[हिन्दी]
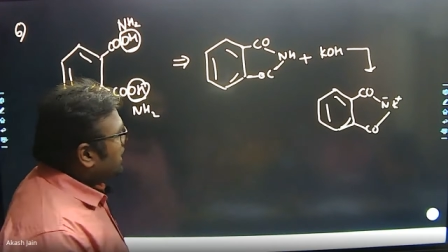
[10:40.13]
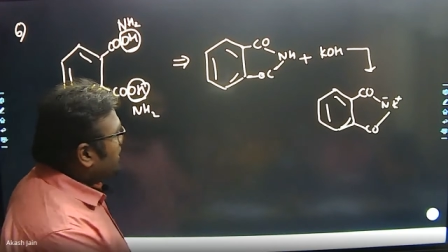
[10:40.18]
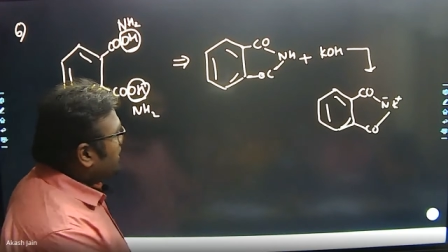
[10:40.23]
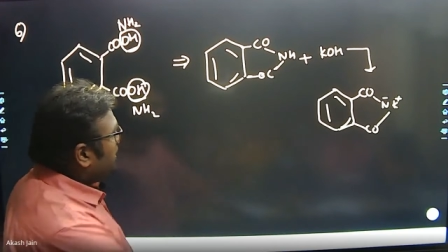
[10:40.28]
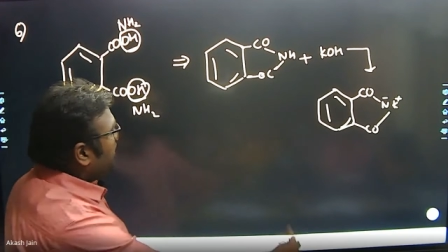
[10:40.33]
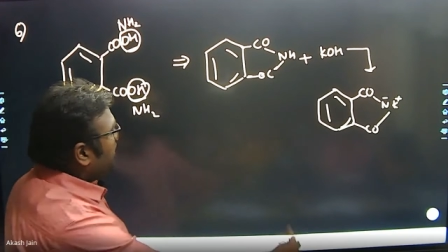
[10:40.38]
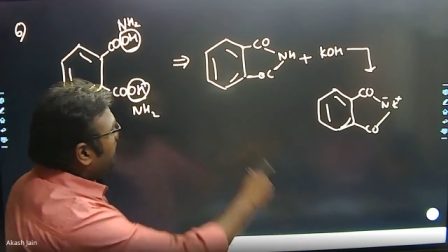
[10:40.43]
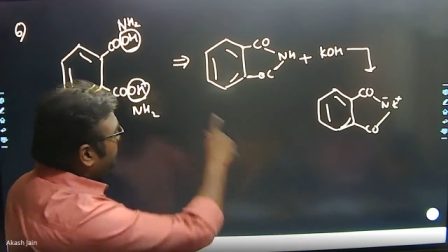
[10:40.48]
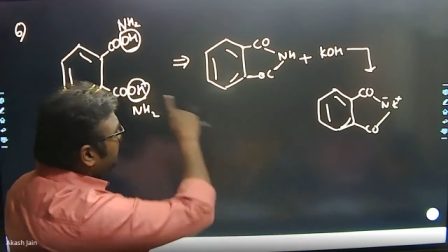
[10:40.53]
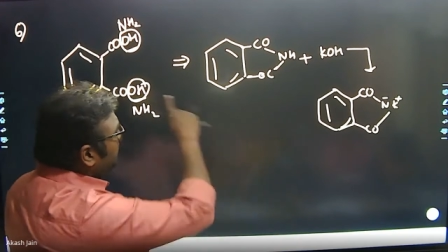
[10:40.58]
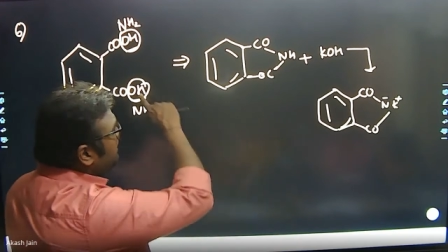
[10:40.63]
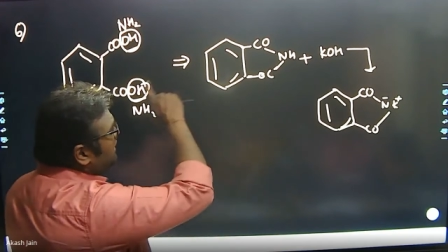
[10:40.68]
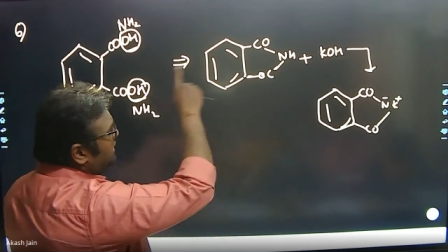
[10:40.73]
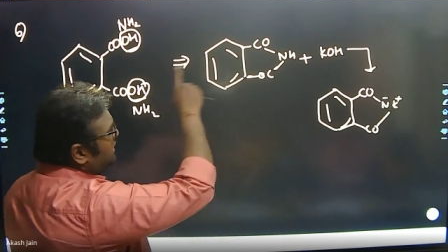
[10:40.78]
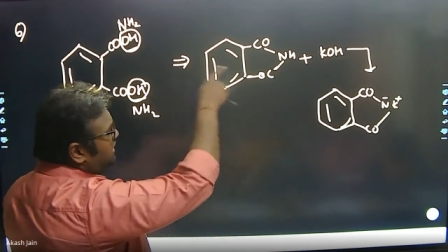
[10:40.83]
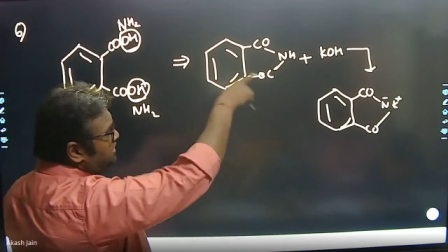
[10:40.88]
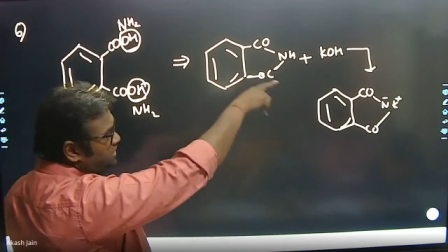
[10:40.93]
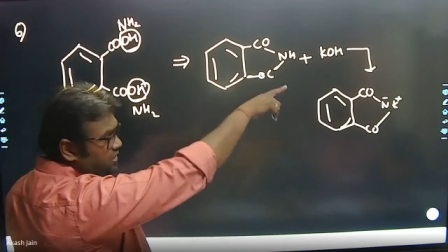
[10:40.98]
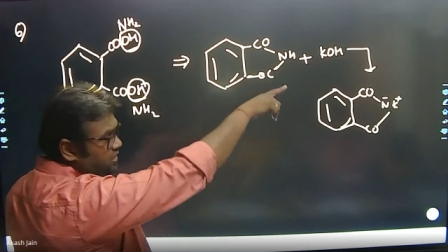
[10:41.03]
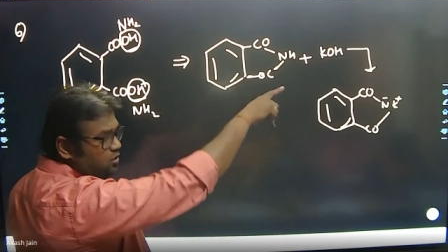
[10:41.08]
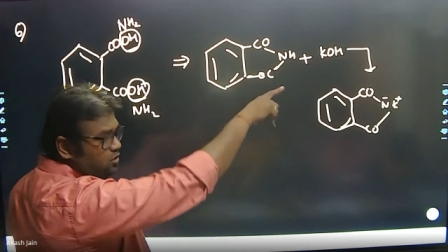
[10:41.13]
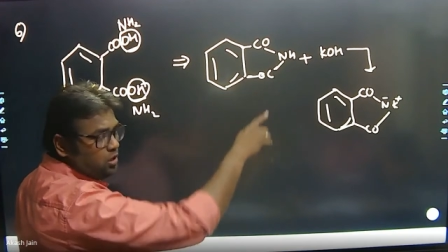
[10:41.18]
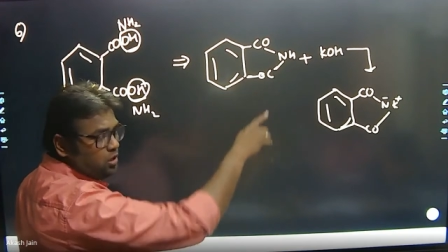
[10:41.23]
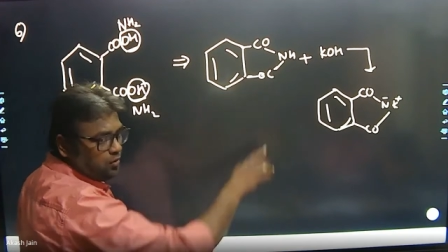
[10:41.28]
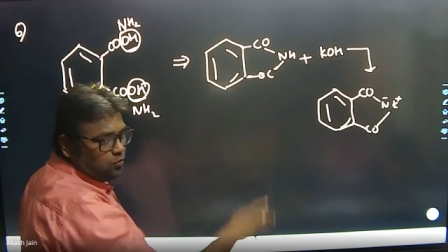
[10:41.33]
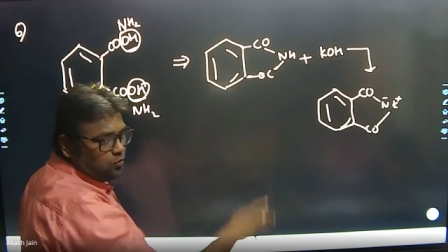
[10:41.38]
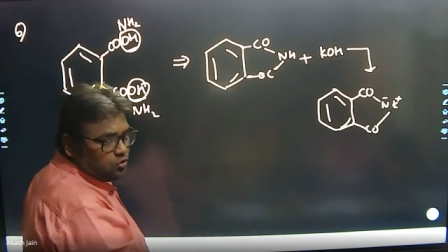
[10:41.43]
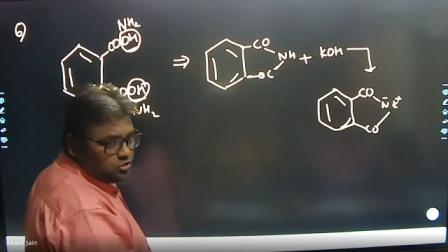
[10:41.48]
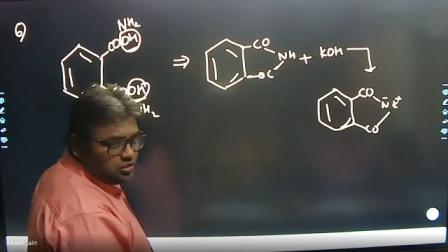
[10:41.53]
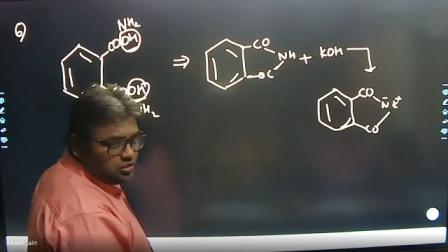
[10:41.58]
हीटिंग करने से ही होगा
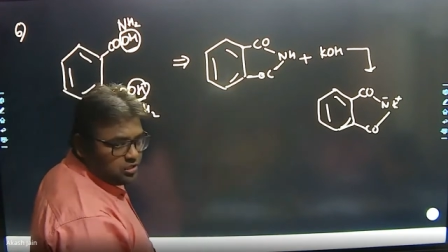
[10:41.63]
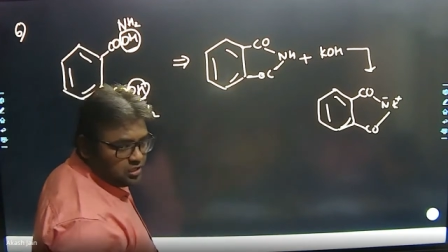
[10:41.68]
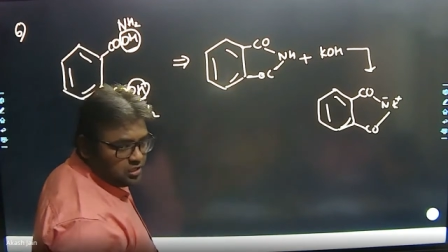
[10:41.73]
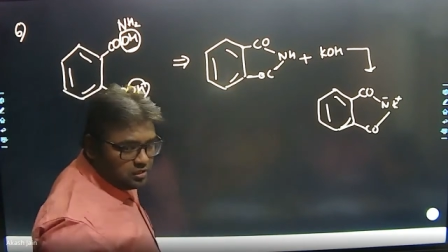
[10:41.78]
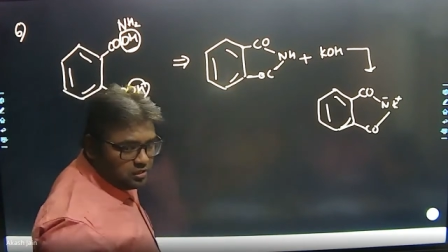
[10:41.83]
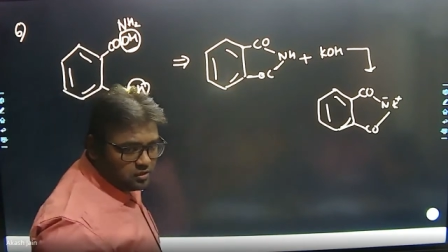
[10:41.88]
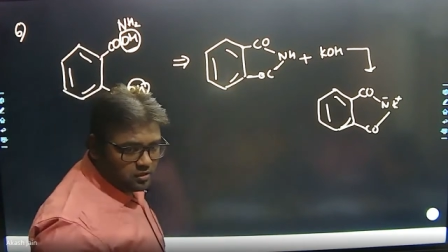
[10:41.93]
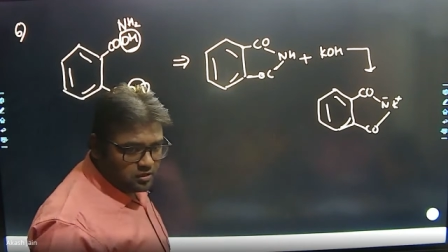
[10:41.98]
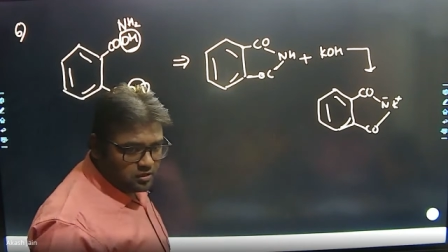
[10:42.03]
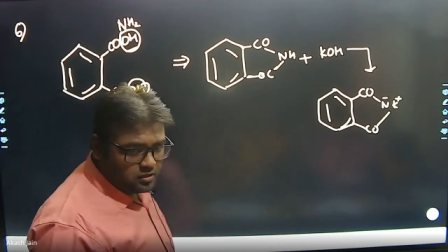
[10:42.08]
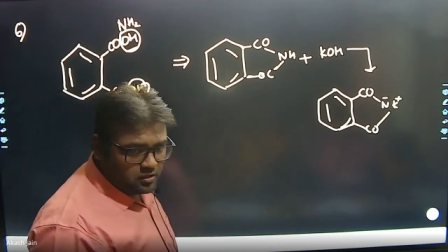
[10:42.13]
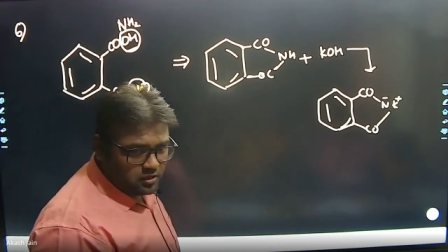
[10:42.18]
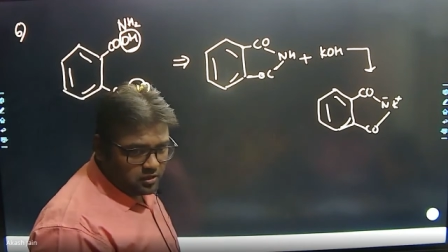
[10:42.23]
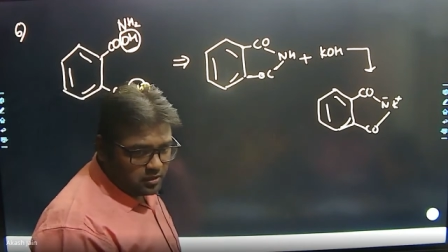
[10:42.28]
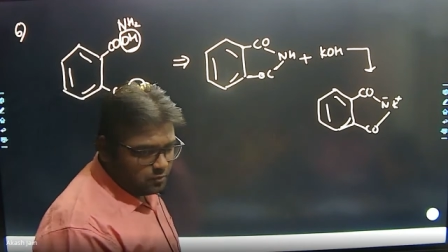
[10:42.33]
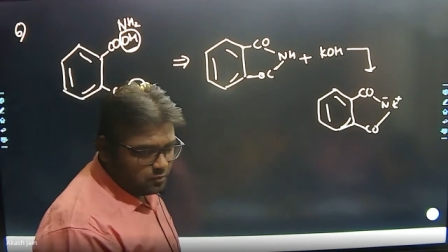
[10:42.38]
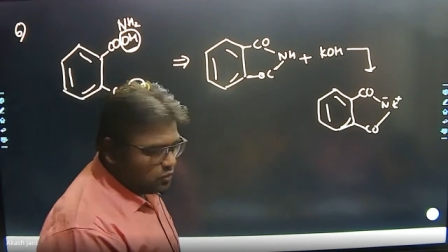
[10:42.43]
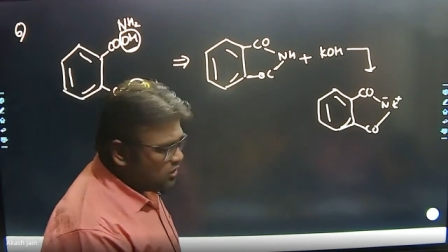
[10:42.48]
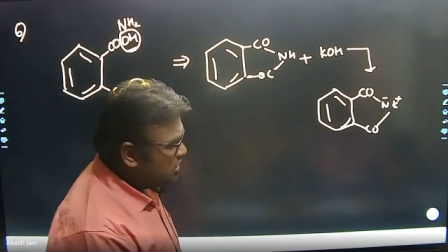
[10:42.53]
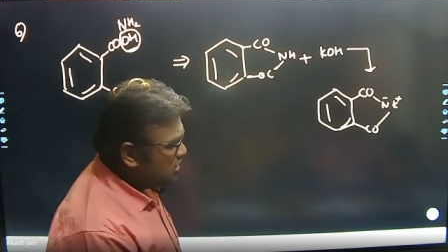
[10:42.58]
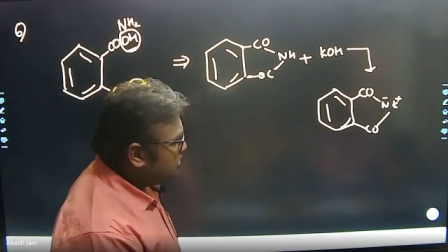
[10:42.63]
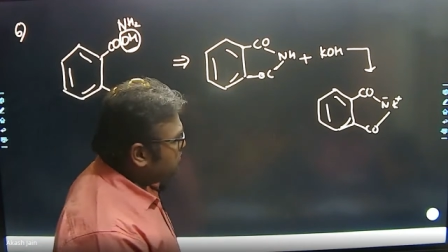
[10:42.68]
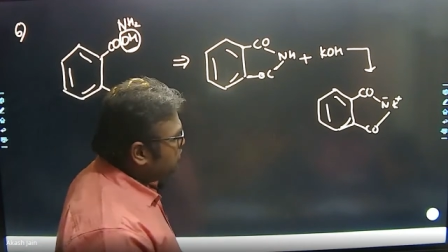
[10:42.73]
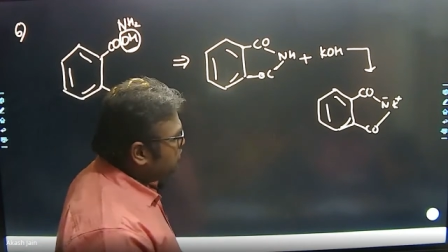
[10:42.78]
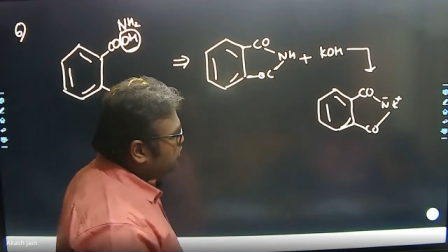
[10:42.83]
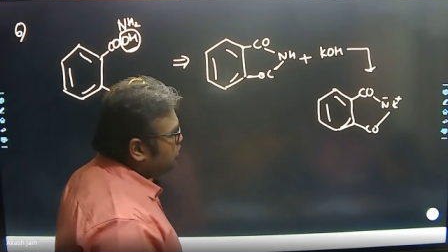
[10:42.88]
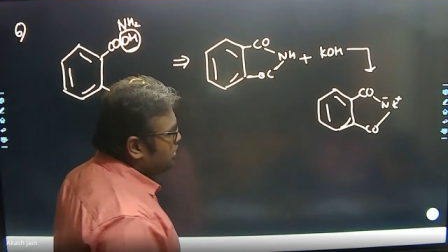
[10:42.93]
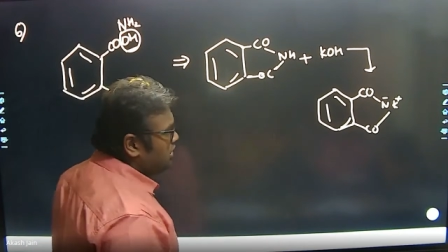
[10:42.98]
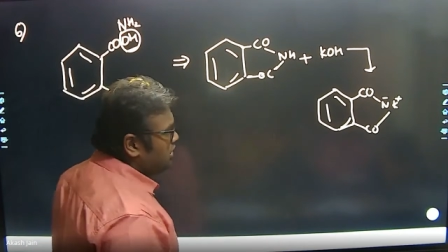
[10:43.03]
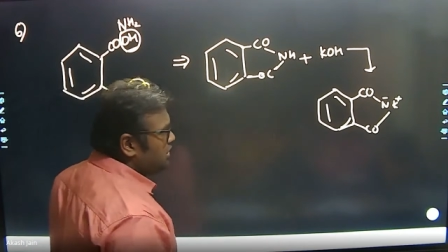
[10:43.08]
वो चीज है ना अमोनिया रिमूव
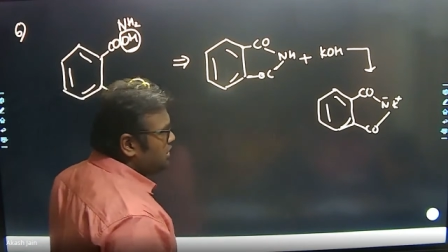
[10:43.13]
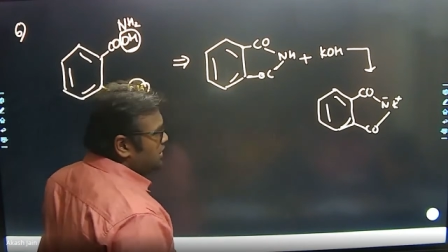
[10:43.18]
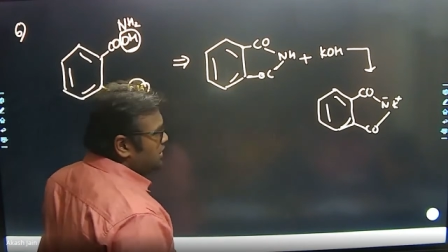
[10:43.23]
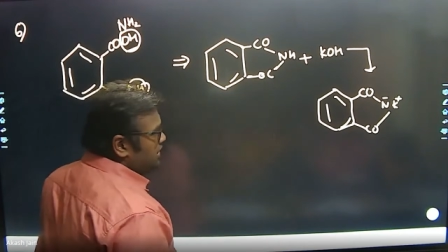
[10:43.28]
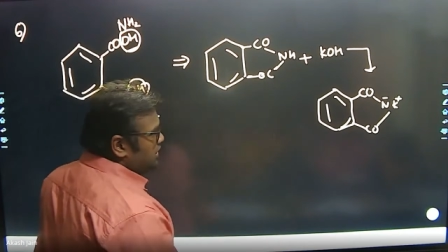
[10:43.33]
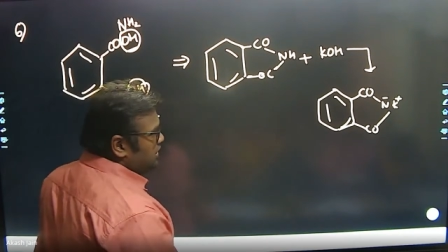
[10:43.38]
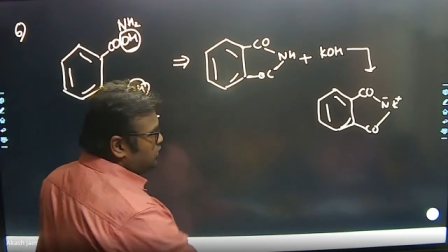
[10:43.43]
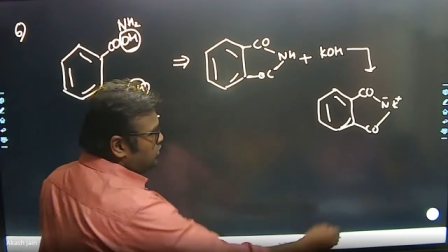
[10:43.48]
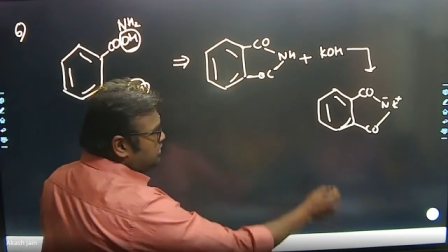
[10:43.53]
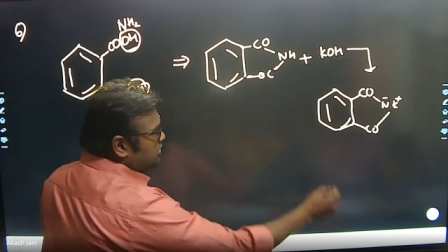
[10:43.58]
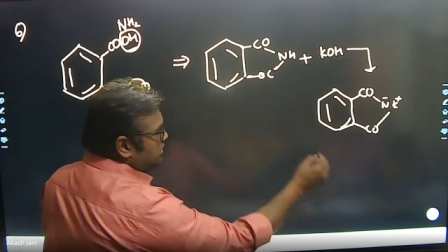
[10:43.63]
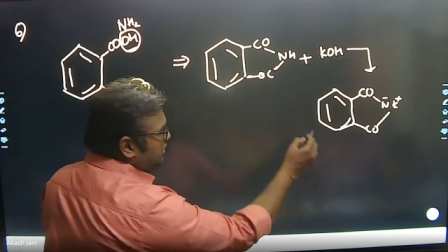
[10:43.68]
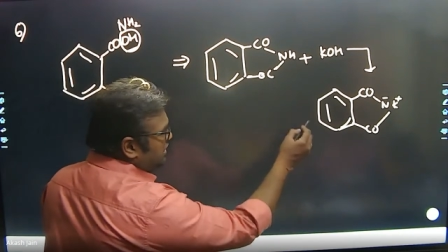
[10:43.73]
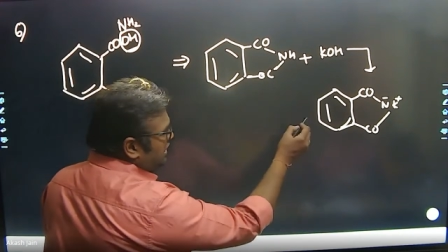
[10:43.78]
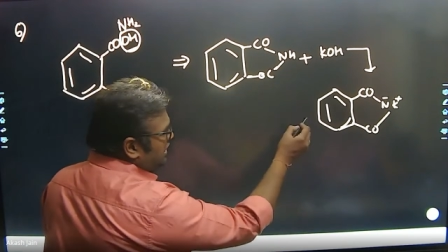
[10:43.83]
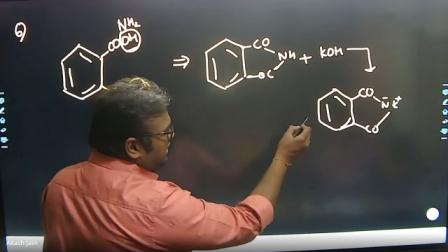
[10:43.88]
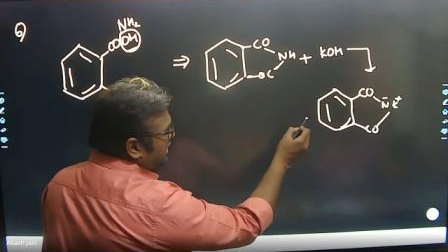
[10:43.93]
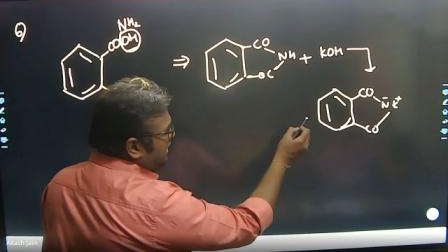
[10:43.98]
होगा उसके बाद अगला